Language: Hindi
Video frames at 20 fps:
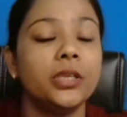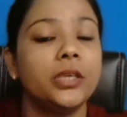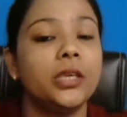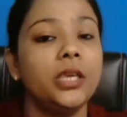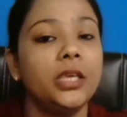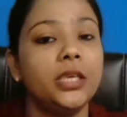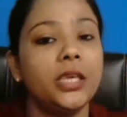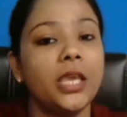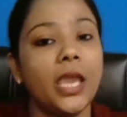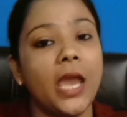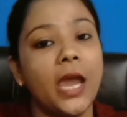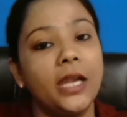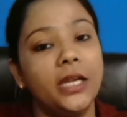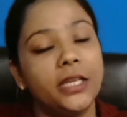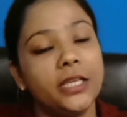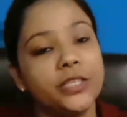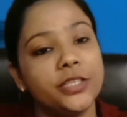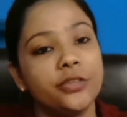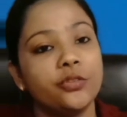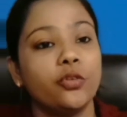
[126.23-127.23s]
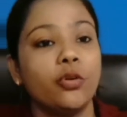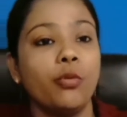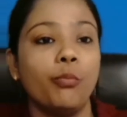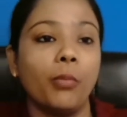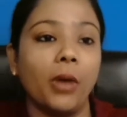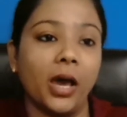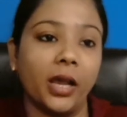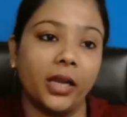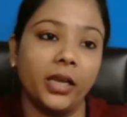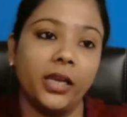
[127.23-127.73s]
कि ये एंटीजन को
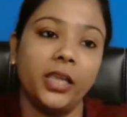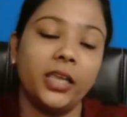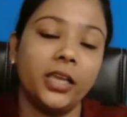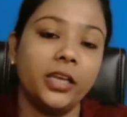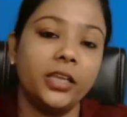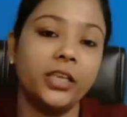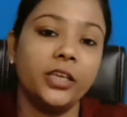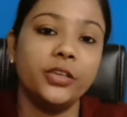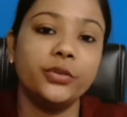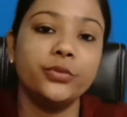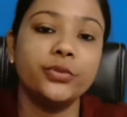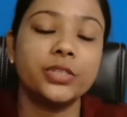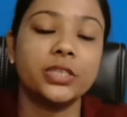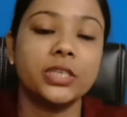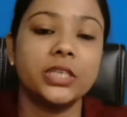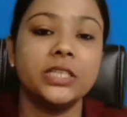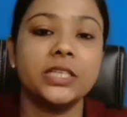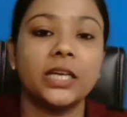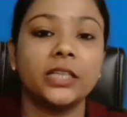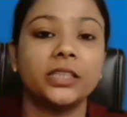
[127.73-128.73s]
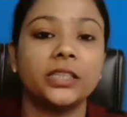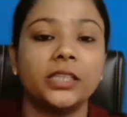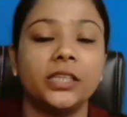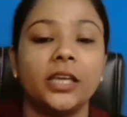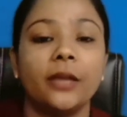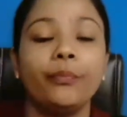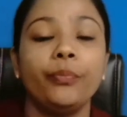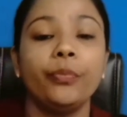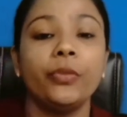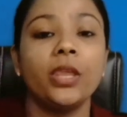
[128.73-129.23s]
मारने के लिए यूज की जाती
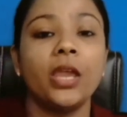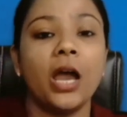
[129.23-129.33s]
है